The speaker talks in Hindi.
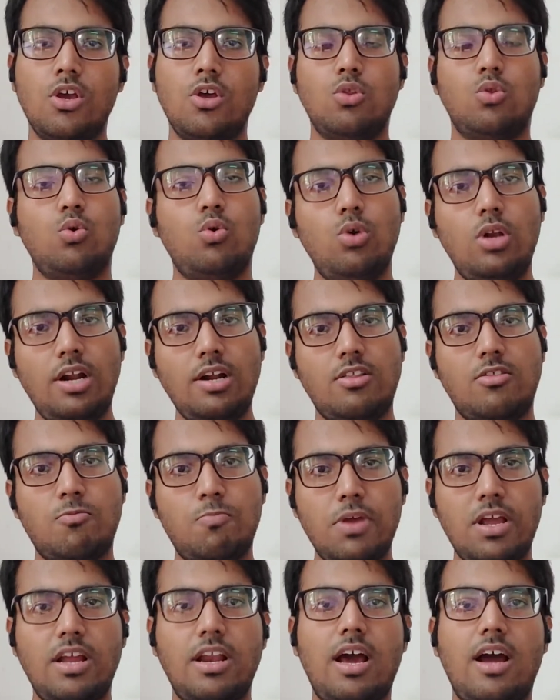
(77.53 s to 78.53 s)
तो लेट्स
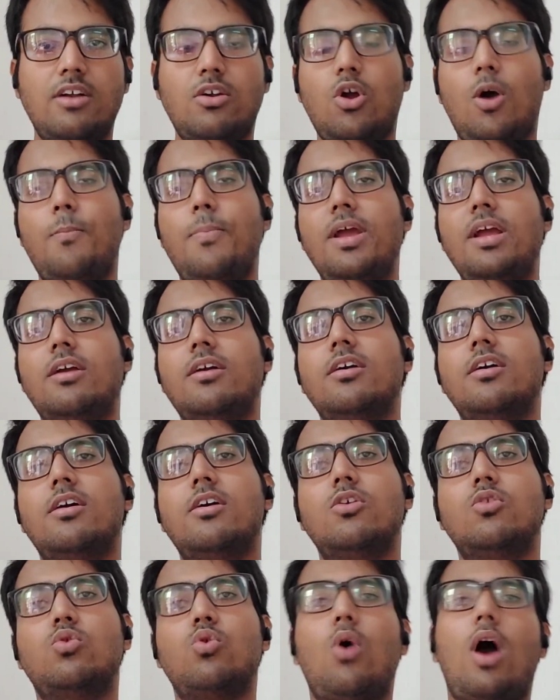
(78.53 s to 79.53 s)
बिगन आर टॉपिक
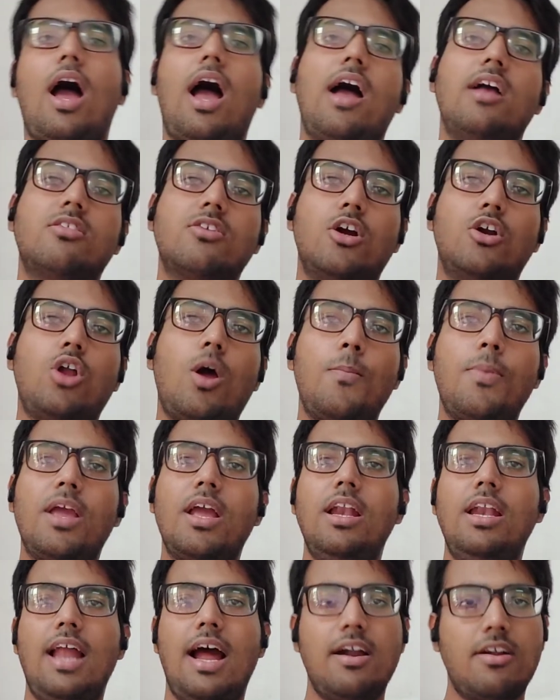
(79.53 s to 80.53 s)
तो आज का टॉपिक है
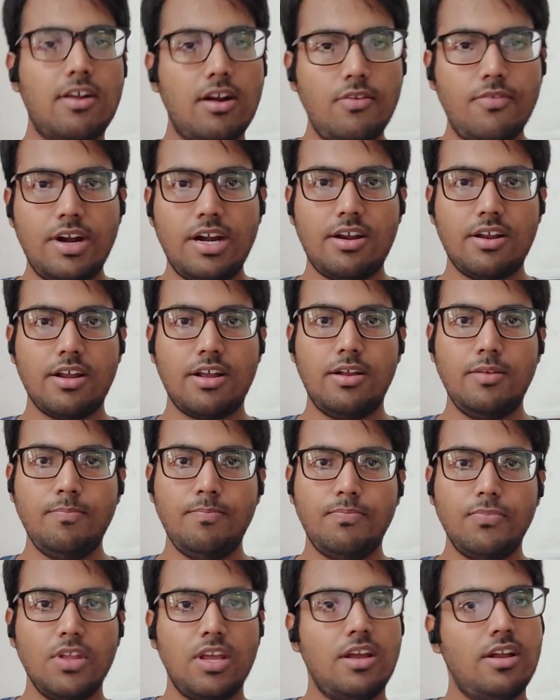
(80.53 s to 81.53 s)
लैटरल वेंट्रिकल
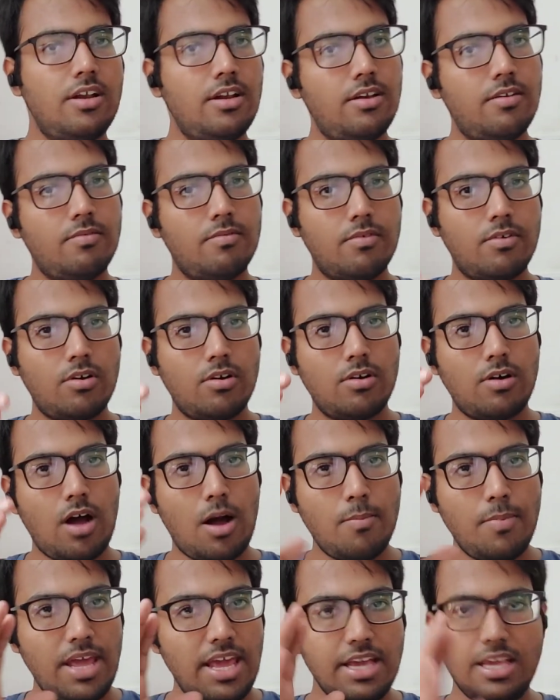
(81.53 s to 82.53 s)

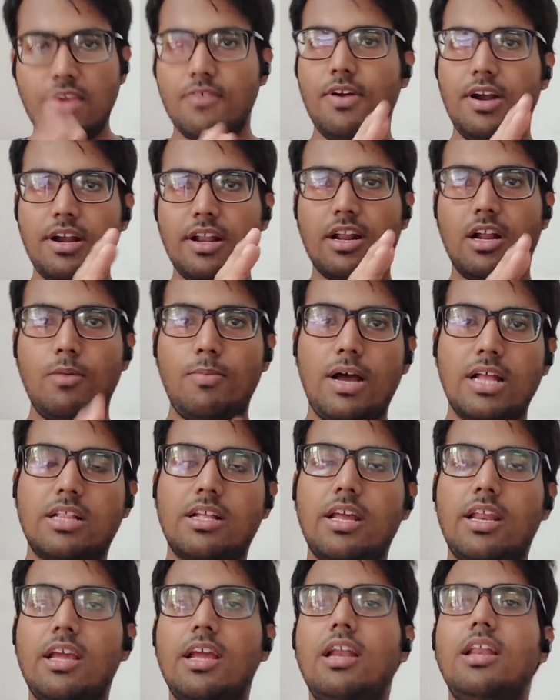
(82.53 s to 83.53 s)
हम एक ही वेंट्रिकल बात
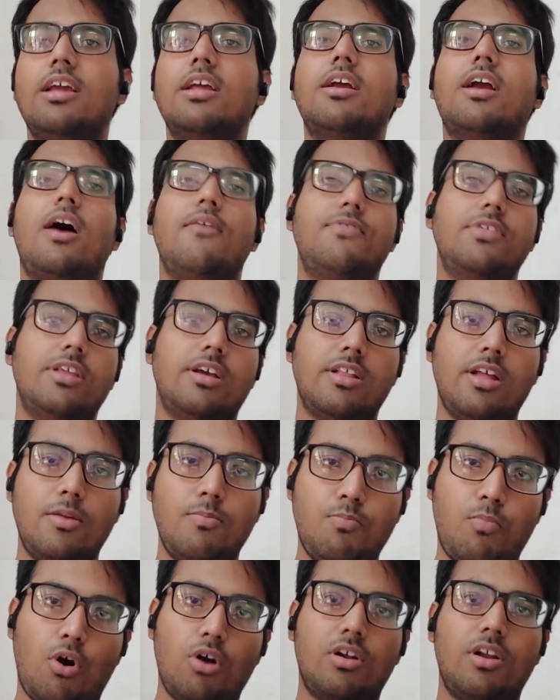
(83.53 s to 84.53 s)
करेंगे लेकिन काफ़ी ज़्यादा
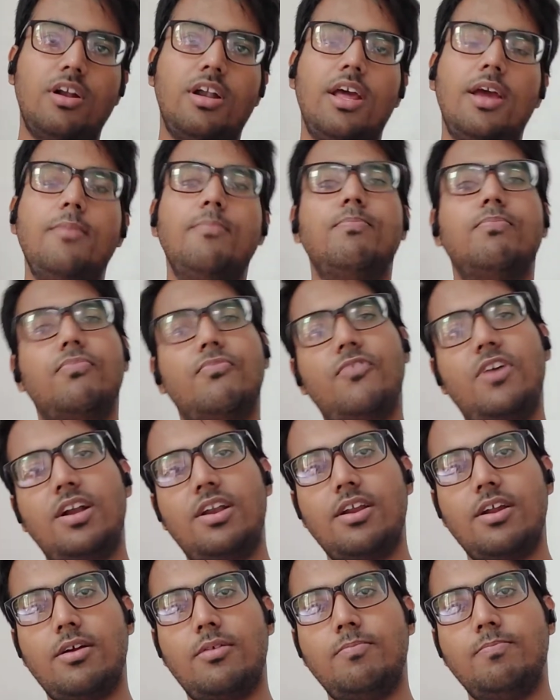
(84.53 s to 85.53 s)
इंपॉर्टेंट है
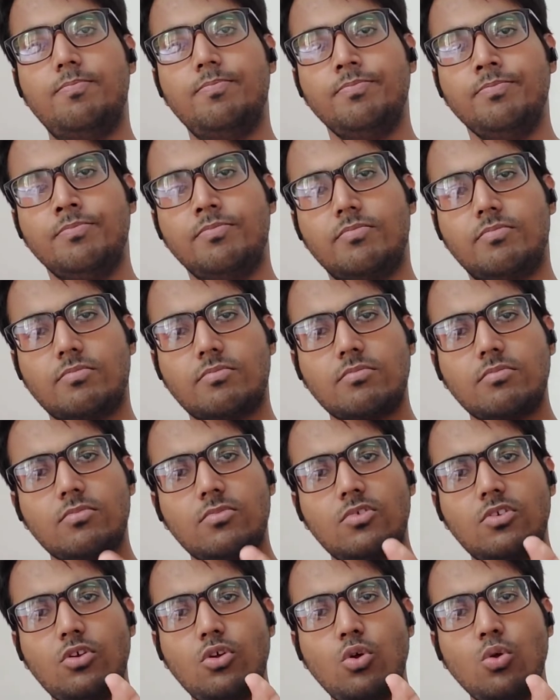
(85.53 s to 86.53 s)
वेंट्रिकल
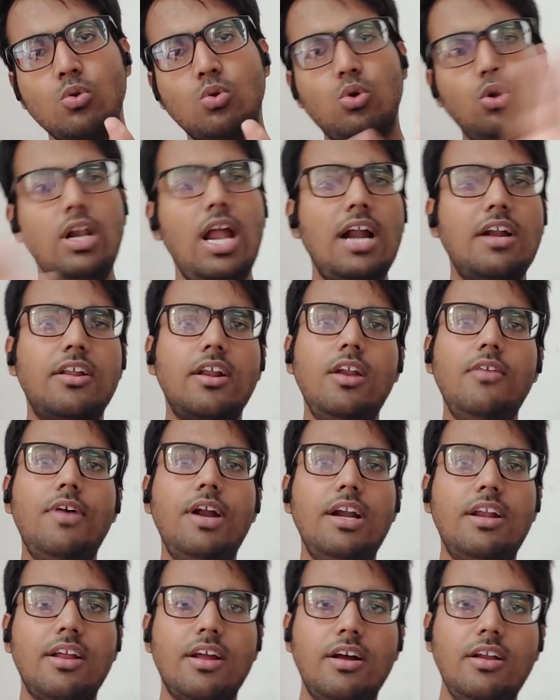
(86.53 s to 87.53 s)
तो लैटरल
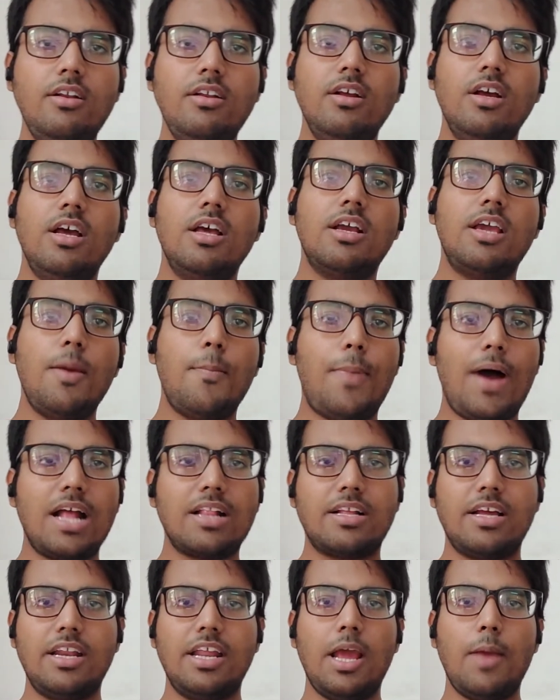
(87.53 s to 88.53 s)
वेंट्रिकल के बात
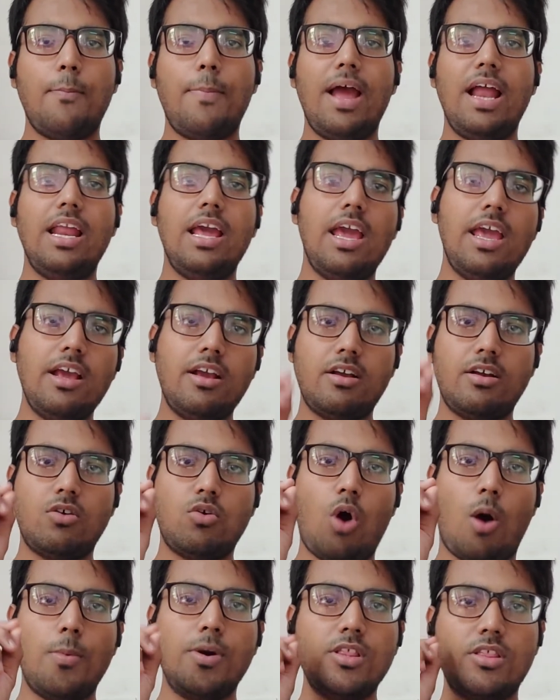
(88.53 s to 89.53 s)
करने के पहले एक
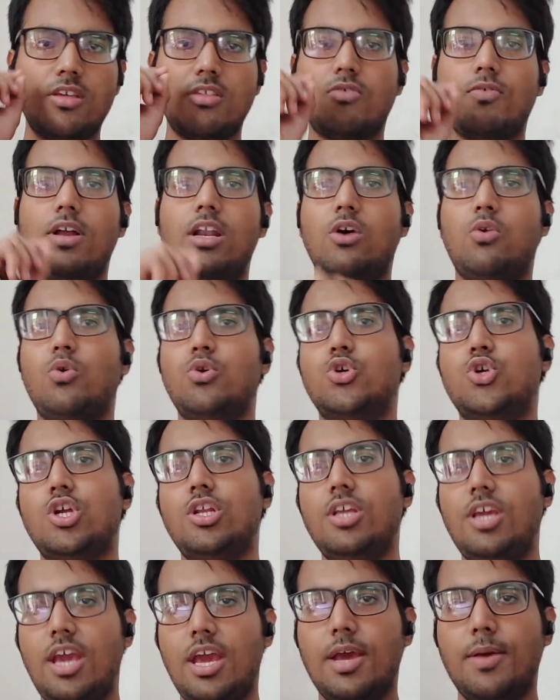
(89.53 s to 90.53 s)
कॉमन सेंस वाला क्वेश्चन
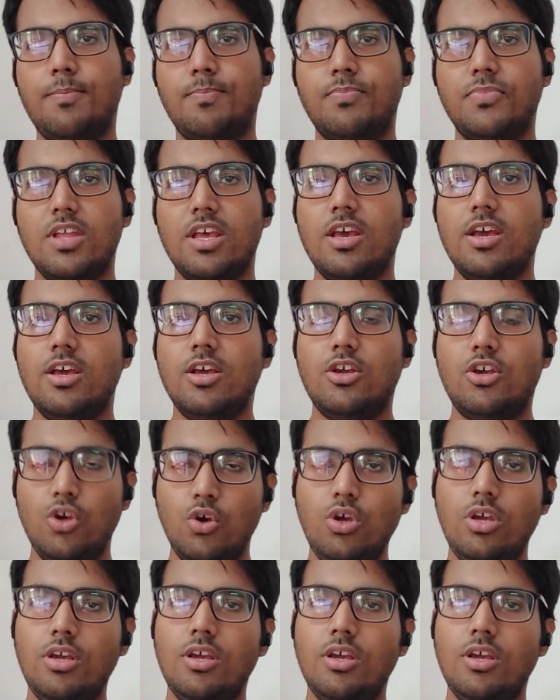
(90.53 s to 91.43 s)
ये है कि